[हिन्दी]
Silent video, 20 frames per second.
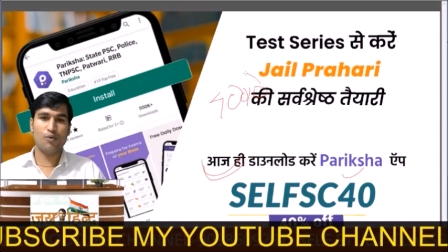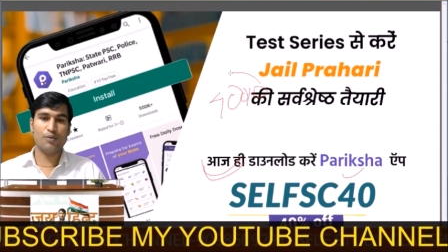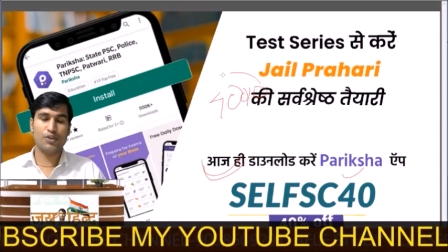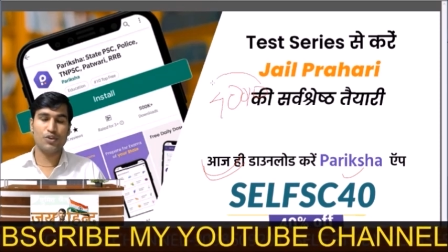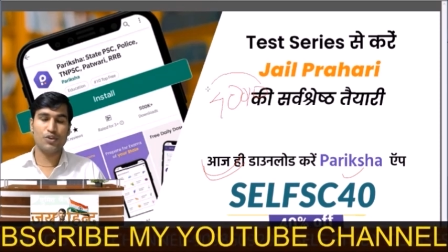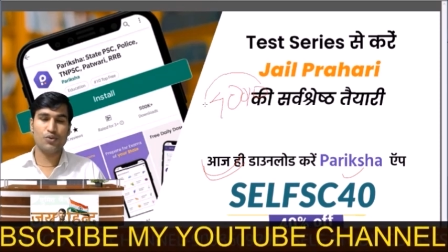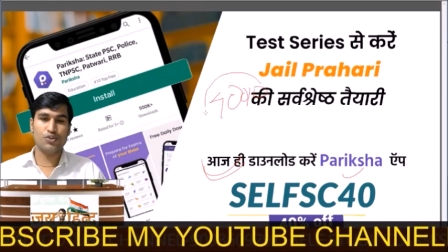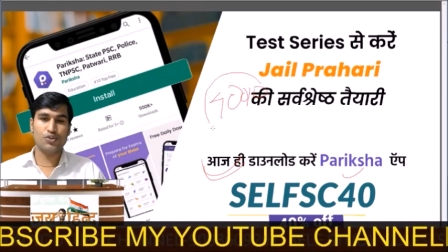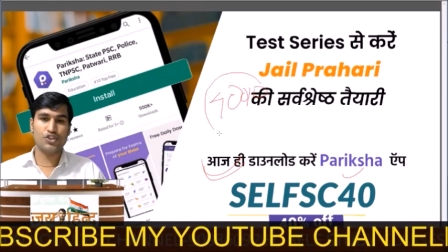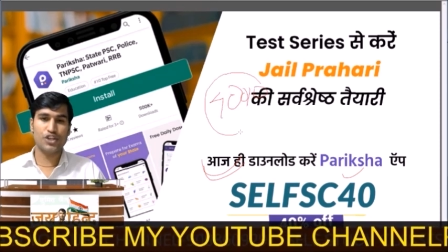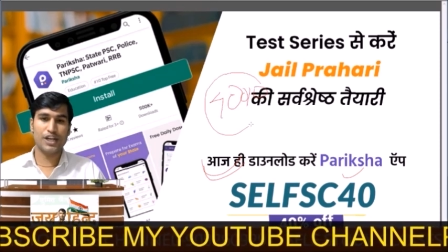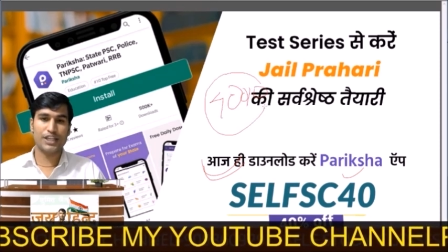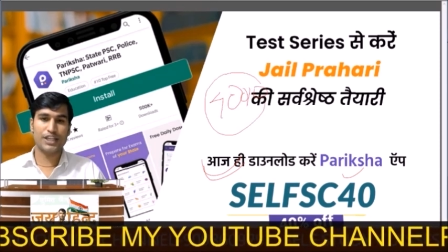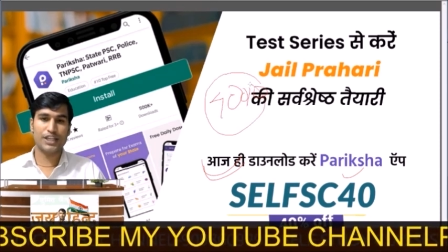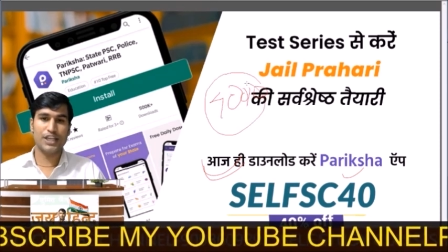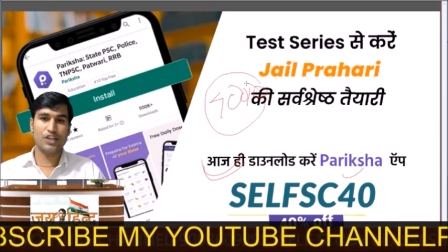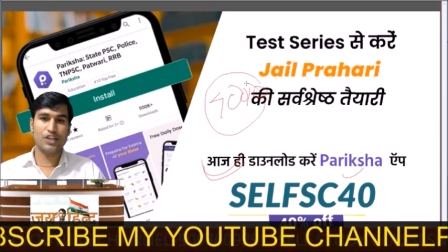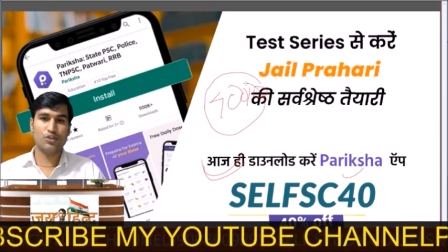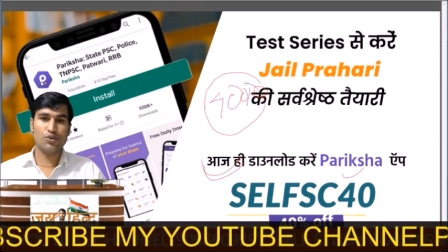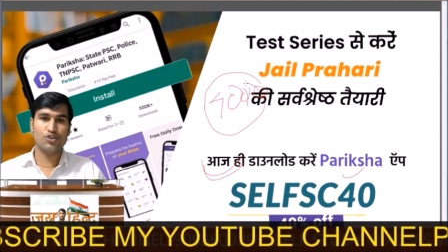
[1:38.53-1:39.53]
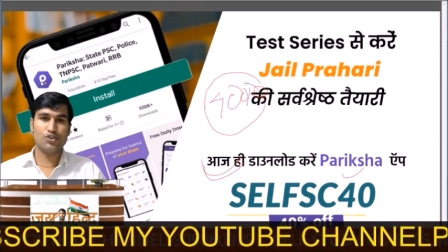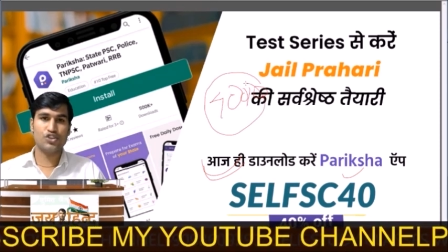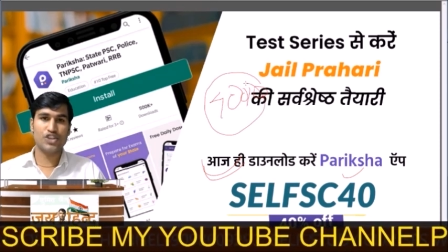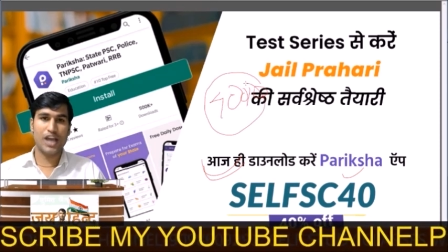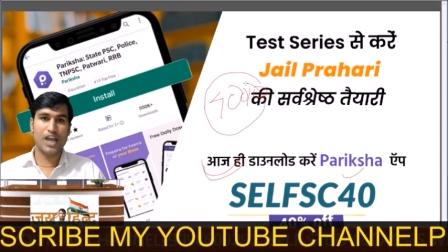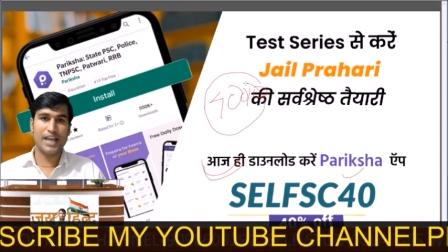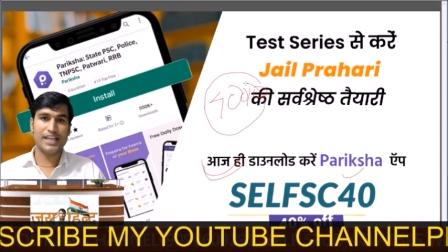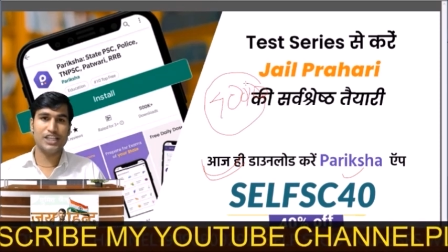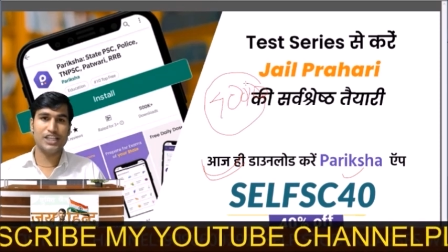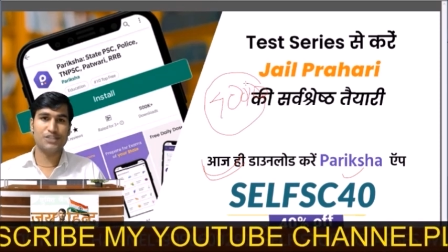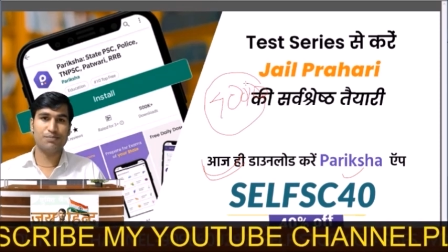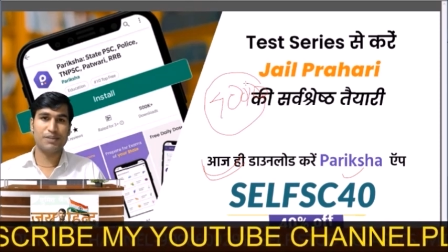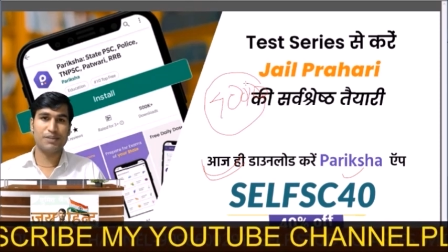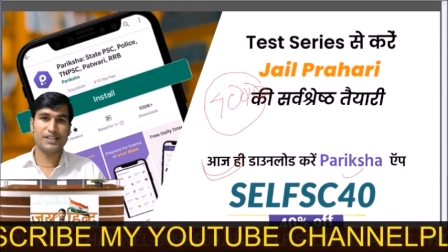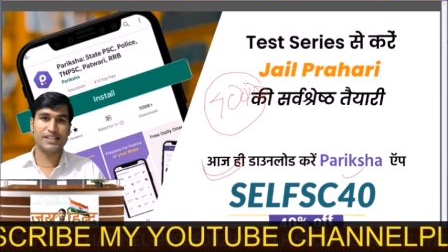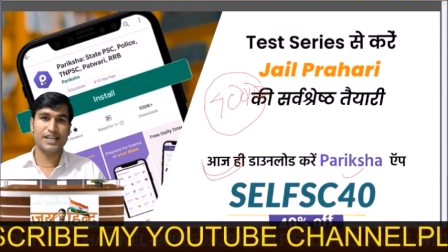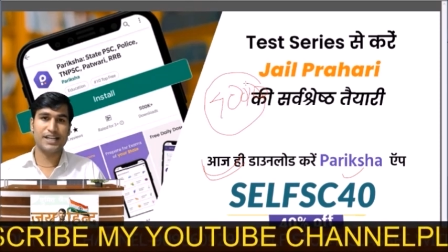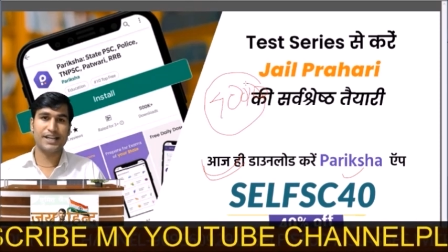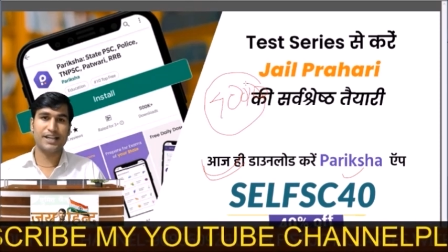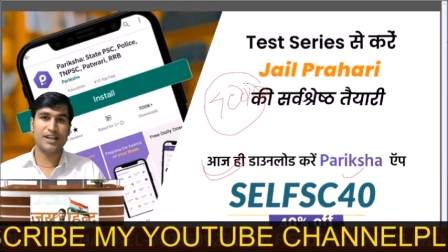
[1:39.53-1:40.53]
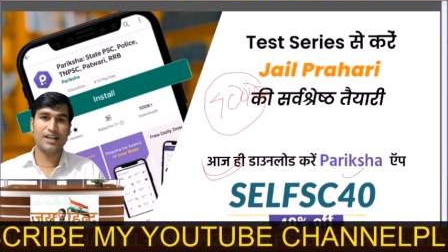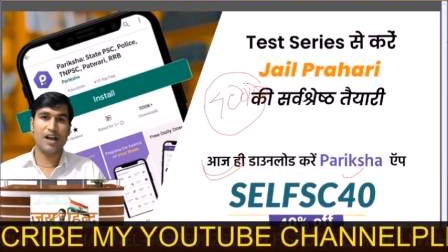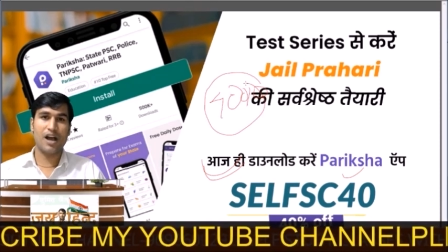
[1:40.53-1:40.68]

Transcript: यूज करते हैं तो 40 परसेंट का